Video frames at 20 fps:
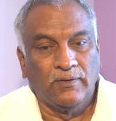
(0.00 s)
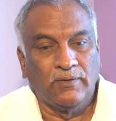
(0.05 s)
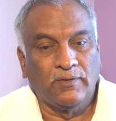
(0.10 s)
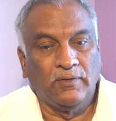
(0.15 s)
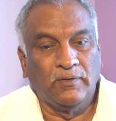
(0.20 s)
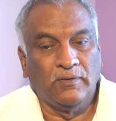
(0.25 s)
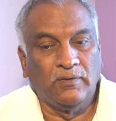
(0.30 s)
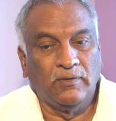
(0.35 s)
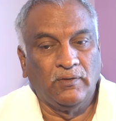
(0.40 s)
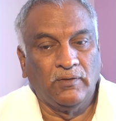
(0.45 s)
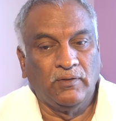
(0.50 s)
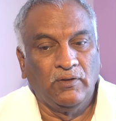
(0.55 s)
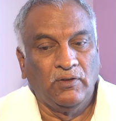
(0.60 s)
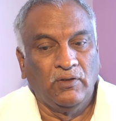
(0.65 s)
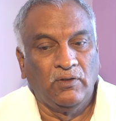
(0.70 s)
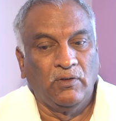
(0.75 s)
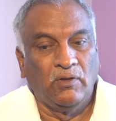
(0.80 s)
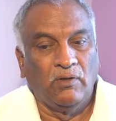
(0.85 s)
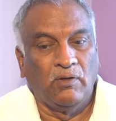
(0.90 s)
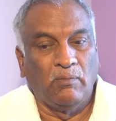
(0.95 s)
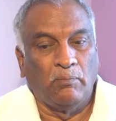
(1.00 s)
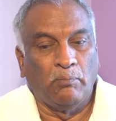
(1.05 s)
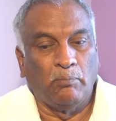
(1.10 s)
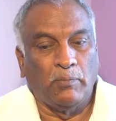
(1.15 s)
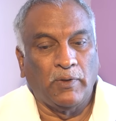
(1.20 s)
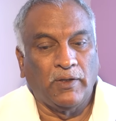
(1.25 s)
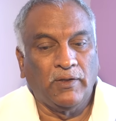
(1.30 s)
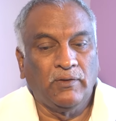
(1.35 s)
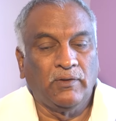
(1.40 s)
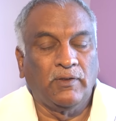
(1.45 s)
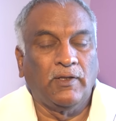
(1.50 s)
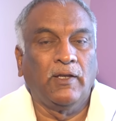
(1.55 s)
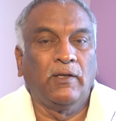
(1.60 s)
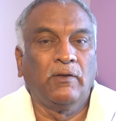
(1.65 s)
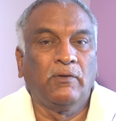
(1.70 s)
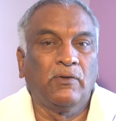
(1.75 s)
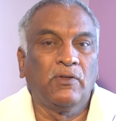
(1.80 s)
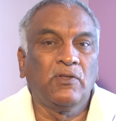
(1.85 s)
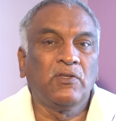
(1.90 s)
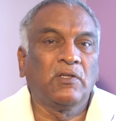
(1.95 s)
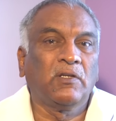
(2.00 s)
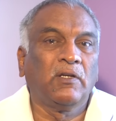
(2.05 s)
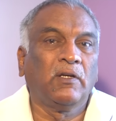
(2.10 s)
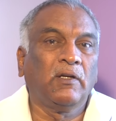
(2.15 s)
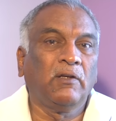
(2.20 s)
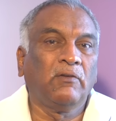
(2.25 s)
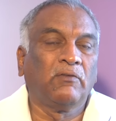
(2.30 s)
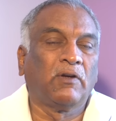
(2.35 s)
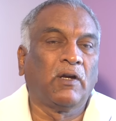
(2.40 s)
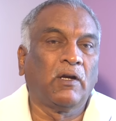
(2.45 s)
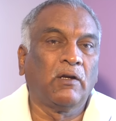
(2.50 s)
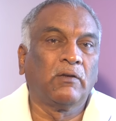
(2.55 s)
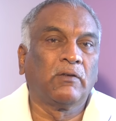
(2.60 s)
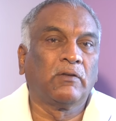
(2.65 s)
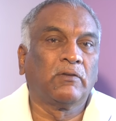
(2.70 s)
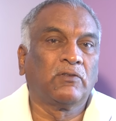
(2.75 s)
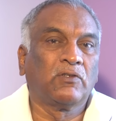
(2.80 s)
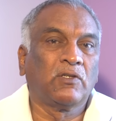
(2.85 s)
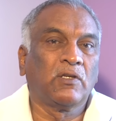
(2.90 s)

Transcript: సో మనం దాని గురించి కంటే వాళ్ళు